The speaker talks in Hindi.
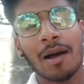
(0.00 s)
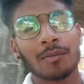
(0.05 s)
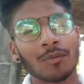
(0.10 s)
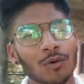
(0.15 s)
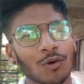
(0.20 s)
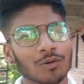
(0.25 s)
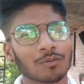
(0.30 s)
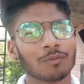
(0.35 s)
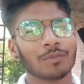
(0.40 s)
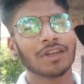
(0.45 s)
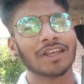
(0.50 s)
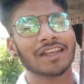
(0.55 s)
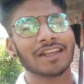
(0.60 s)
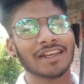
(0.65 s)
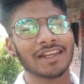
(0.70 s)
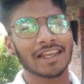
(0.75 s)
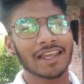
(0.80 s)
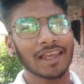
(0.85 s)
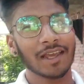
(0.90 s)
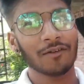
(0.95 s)
आप लोग भी
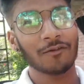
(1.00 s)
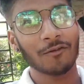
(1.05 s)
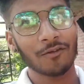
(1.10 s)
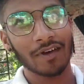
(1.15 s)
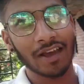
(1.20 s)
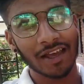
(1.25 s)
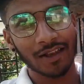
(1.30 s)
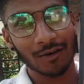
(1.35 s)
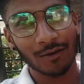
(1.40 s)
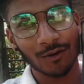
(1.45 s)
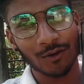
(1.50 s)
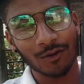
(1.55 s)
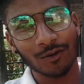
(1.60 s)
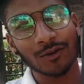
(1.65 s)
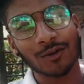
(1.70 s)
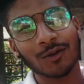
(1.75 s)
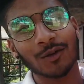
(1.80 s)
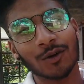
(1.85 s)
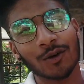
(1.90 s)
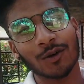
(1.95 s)
इनके फ़ैन हो
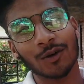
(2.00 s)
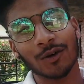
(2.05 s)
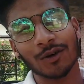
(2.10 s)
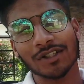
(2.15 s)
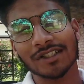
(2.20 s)
तो